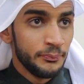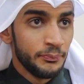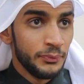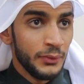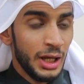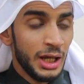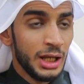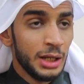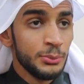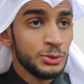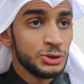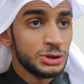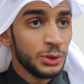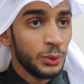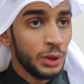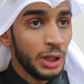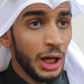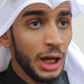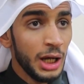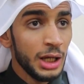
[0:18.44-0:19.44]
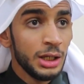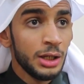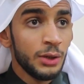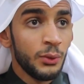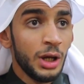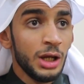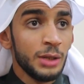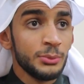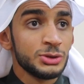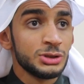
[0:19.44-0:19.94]
على مستوى العائله
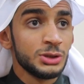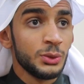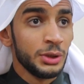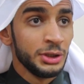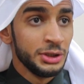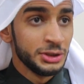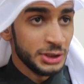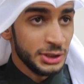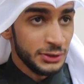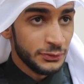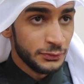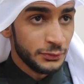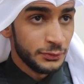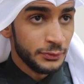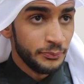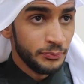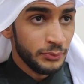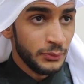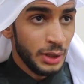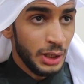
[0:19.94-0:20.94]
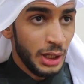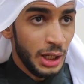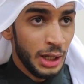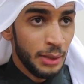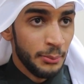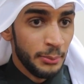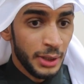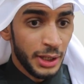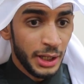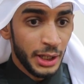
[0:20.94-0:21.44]
وعلى مستوى القطيف
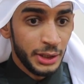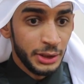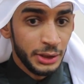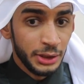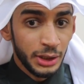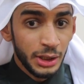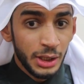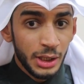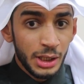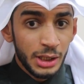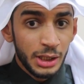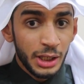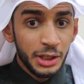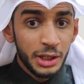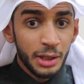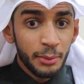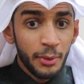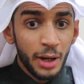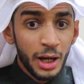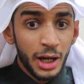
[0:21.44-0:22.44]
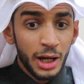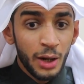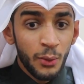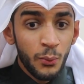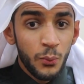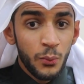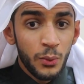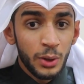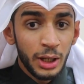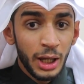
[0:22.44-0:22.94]
عامه يعني لان مع
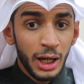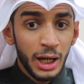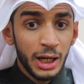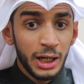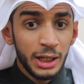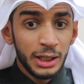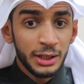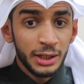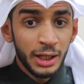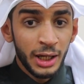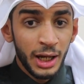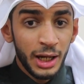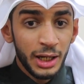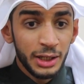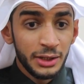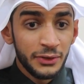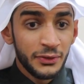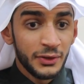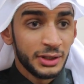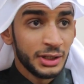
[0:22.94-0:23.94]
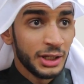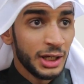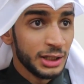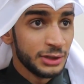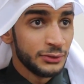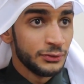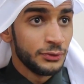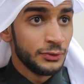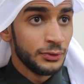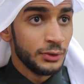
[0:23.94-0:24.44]
اول حادثه
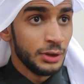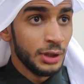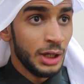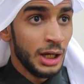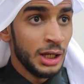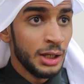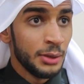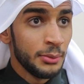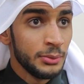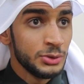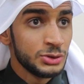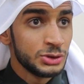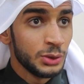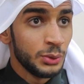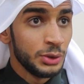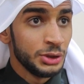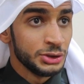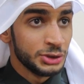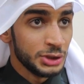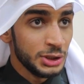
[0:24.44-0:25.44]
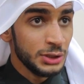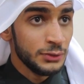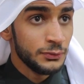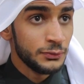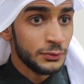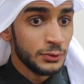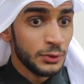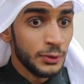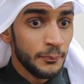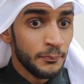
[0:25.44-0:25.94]
خطف على مستوى القطيف
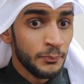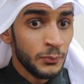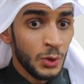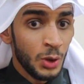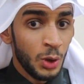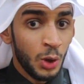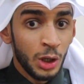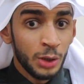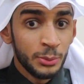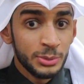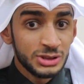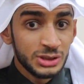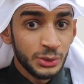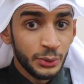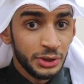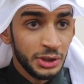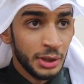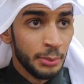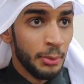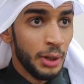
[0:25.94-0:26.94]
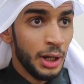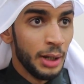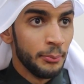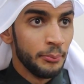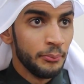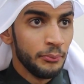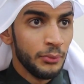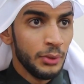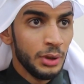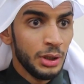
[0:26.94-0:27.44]
وعلى مستوى الدمام
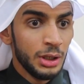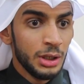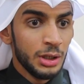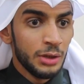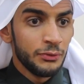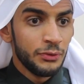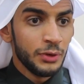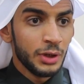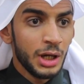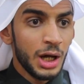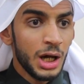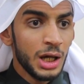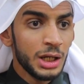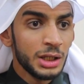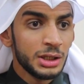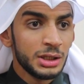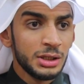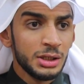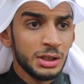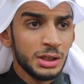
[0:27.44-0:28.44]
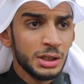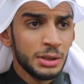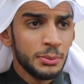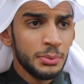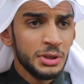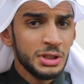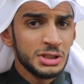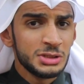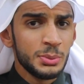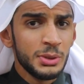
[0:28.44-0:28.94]
فكانت
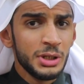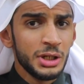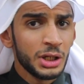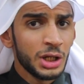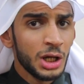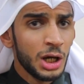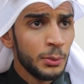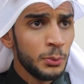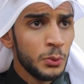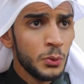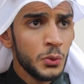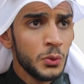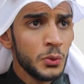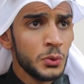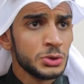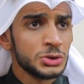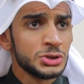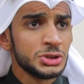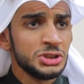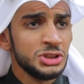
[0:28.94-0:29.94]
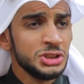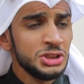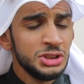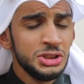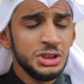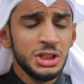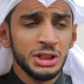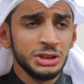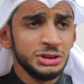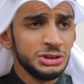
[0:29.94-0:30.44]
بالنسبه لنا كابوس
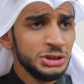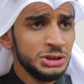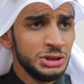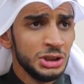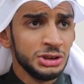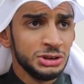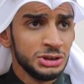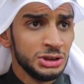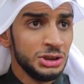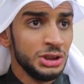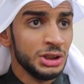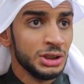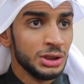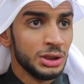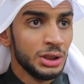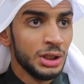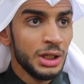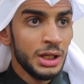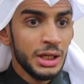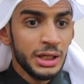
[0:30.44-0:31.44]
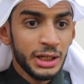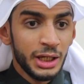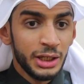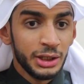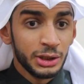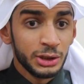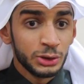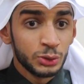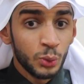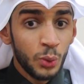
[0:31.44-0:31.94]
جدا جدا جدا
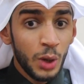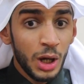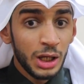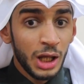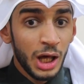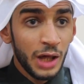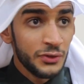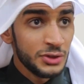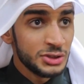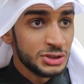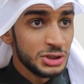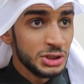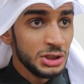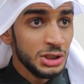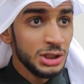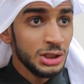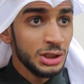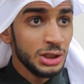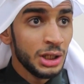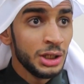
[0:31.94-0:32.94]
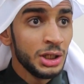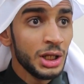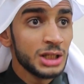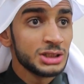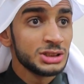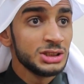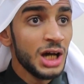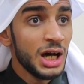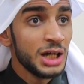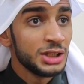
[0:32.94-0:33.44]
يعني طوال هذه السنين
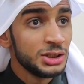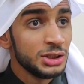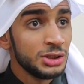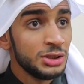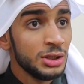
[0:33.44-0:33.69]
الناس قاعده